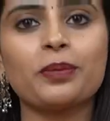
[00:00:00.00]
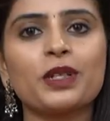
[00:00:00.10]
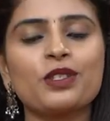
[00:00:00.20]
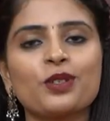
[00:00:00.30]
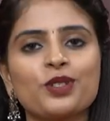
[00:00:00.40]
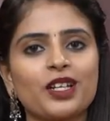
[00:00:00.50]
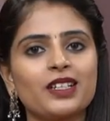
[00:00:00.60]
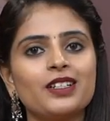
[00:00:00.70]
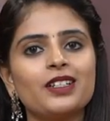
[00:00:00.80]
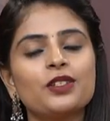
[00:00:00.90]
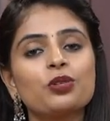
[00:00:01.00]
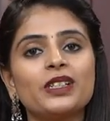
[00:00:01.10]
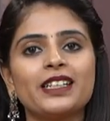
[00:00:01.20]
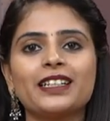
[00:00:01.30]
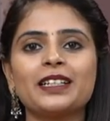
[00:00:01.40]
చిన్న ప్రింట్స్ వచ్చాయి సో
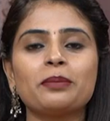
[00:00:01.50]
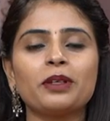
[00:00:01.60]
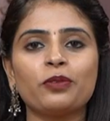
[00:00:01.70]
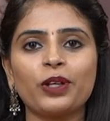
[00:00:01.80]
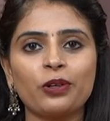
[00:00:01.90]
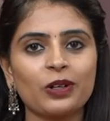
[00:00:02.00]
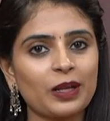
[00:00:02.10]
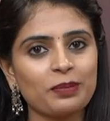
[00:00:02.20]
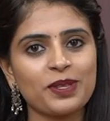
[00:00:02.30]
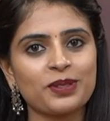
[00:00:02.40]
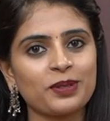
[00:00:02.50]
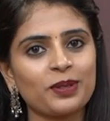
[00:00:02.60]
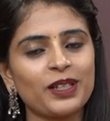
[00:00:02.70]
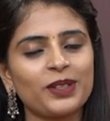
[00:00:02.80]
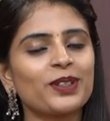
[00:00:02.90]
డీటెయిల్గా మీకు వీడియోలు
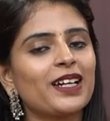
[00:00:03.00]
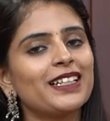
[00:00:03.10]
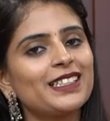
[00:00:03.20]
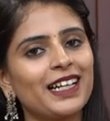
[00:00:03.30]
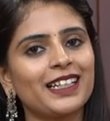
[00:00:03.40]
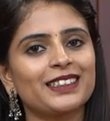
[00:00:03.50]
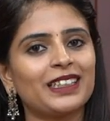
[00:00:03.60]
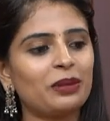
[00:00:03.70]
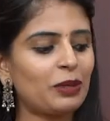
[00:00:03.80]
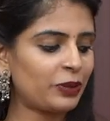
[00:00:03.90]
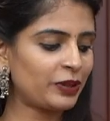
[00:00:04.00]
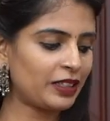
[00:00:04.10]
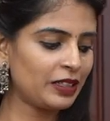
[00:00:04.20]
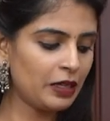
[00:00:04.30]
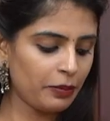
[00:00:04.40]
కనిపిస్తుందో లేదో కానీ చాలా చాలా
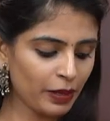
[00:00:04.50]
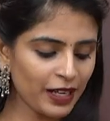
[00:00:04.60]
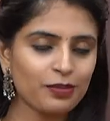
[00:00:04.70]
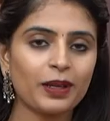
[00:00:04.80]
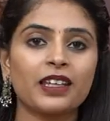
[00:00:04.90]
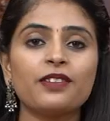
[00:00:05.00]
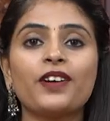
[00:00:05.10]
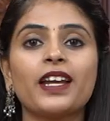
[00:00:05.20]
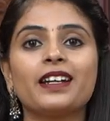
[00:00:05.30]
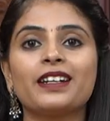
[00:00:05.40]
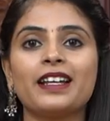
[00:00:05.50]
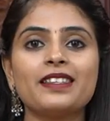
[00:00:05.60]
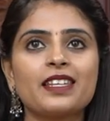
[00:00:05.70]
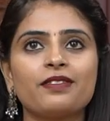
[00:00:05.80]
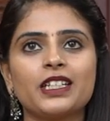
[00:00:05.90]
బాగుంది ప్రైస్ మనకి ఫైవ్ హండ్రెడ్
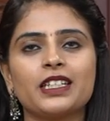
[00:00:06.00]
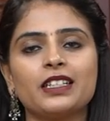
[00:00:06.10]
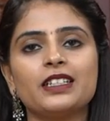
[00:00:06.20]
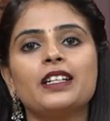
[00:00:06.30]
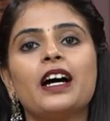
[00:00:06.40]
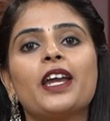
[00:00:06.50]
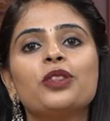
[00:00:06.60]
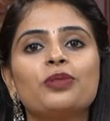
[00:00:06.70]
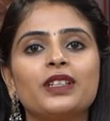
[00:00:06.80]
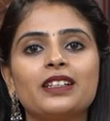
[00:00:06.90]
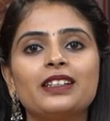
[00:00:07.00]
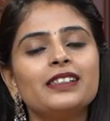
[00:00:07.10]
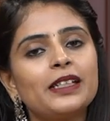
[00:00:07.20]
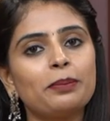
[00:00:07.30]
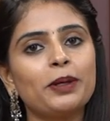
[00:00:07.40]
అండ్ సెవెంటీ ఐదు వందల
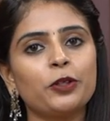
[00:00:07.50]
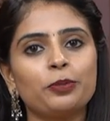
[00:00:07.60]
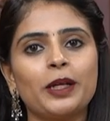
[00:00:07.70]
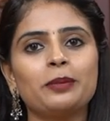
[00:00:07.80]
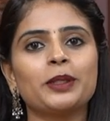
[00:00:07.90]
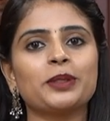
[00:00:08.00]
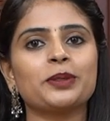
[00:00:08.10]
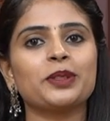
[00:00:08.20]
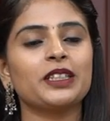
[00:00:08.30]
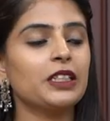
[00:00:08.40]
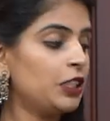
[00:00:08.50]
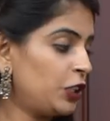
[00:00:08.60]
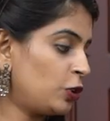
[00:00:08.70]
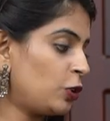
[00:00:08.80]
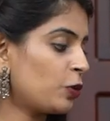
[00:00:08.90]
డెబ్బై రూపాయలు పడుతుంది
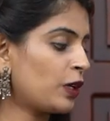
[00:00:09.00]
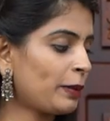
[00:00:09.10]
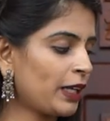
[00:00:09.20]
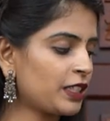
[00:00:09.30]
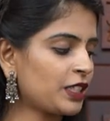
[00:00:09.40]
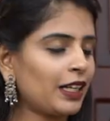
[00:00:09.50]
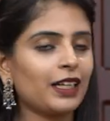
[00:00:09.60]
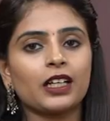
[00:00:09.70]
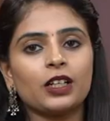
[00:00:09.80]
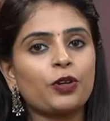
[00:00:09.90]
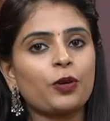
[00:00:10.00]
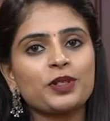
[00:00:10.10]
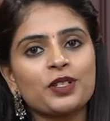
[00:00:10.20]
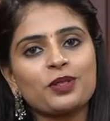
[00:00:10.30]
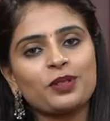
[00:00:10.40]
ఇందులో కూడా మనకి చాలా కలర్
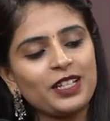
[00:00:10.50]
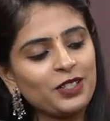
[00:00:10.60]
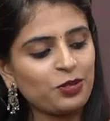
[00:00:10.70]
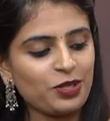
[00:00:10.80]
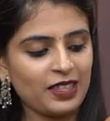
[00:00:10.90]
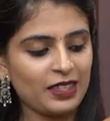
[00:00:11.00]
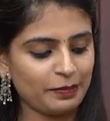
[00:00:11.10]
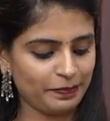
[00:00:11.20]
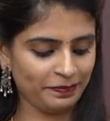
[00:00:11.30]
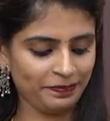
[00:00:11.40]
ఆప్షన్స్ ఉన్నాయి చూసేద్దాం